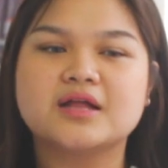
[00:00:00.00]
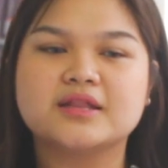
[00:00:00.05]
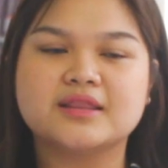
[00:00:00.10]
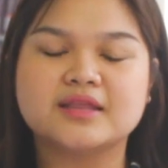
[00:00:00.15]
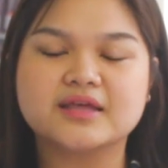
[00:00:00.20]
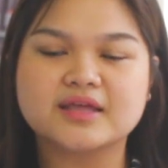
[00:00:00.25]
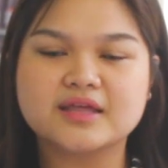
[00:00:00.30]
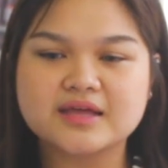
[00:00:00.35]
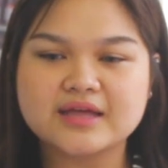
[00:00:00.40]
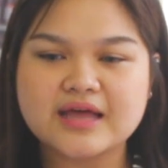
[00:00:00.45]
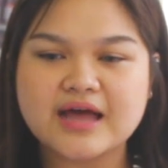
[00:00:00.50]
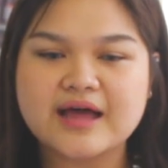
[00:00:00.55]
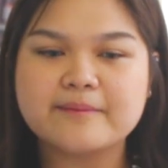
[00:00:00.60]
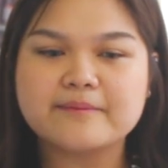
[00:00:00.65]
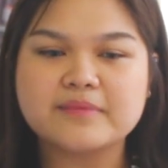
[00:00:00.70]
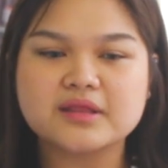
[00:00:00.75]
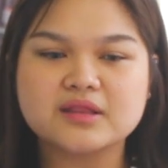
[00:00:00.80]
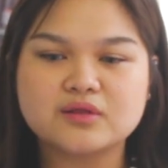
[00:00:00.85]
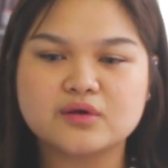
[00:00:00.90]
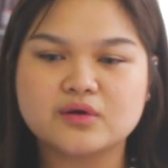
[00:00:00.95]

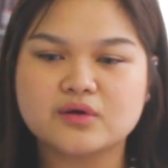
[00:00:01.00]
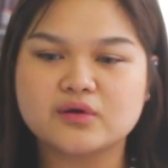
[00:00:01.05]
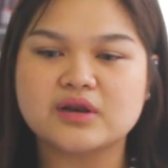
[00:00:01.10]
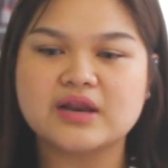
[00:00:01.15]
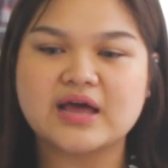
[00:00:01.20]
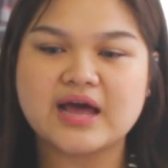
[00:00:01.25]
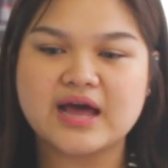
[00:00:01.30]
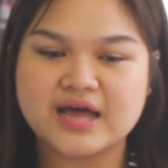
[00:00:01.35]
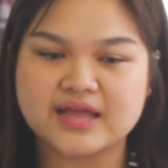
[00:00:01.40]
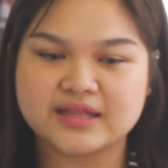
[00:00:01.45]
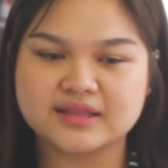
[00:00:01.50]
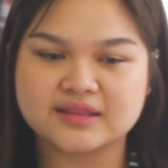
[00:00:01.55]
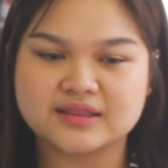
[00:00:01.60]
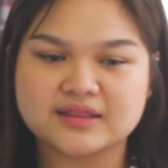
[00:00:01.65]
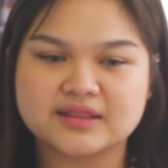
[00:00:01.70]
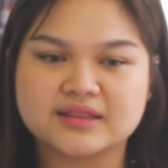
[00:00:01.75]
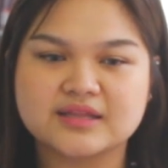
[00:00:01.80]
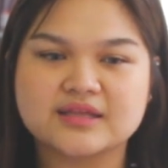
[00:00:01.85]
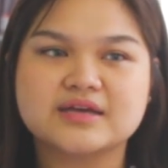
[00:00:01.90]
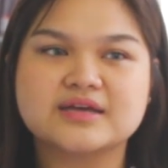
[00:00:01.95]
nagagamit ko lahat
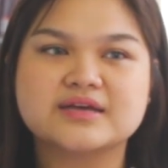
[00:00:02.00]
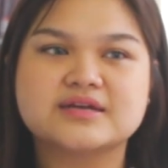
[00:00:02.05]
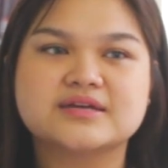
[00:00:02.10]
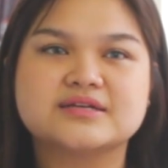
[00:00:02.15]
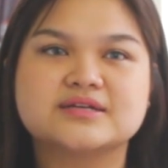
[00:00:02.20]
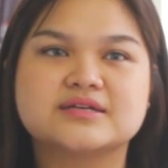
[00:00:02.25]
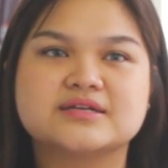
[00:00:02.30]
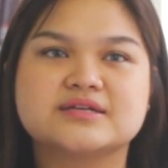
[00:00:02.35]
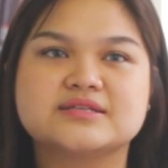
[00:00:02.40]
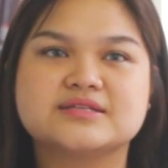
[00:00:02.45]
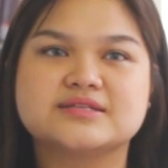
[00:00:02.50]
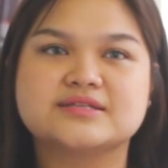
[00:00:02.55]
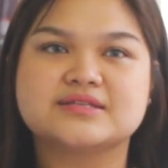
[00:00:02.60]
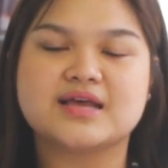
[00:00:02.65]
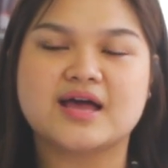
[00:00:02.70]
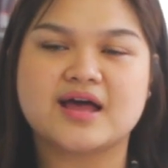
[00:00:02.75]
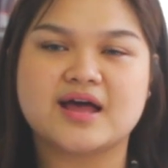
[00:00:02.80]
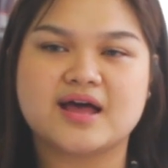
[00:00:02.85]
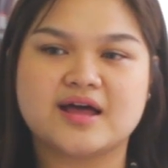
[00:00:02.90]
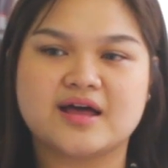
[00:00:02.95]

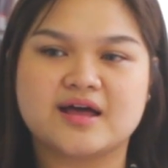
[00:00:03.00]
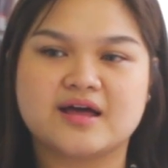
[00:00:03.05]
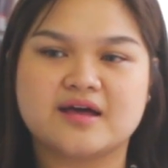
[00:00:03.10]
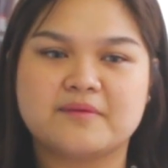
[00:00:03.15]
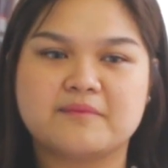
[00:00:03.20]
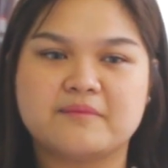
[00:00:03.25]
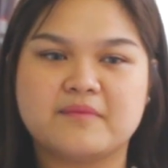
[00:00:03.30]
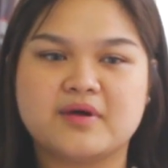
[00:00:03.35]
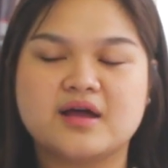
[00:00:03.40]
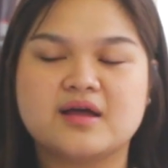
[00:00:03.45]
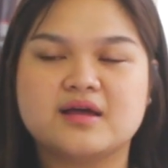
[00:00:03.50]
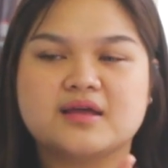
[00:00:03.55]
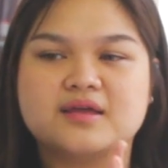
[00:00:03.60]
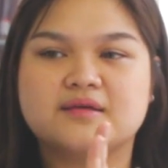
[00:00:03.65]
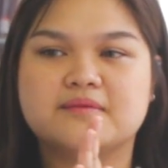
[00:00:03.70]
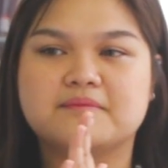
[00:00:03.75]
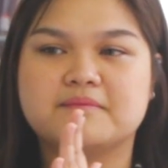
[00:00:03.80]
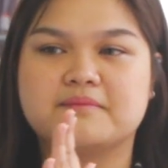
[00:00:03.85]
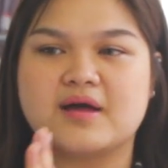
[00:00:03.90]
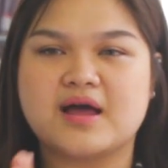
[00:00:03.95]
sa mga
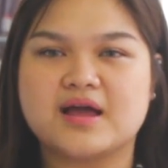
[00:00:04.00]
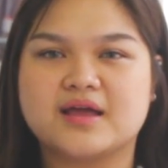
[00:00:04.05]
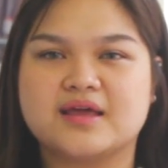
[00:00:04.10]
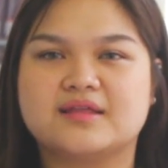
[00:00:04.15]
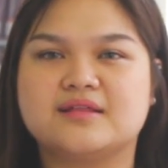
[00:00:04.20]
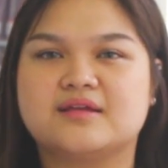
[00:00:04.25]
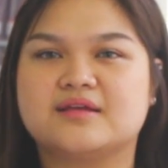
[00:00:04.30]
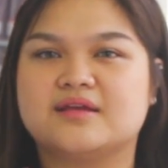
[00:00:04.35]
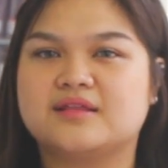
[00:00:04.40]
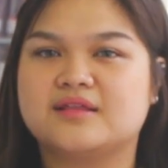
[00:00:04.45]
bagay na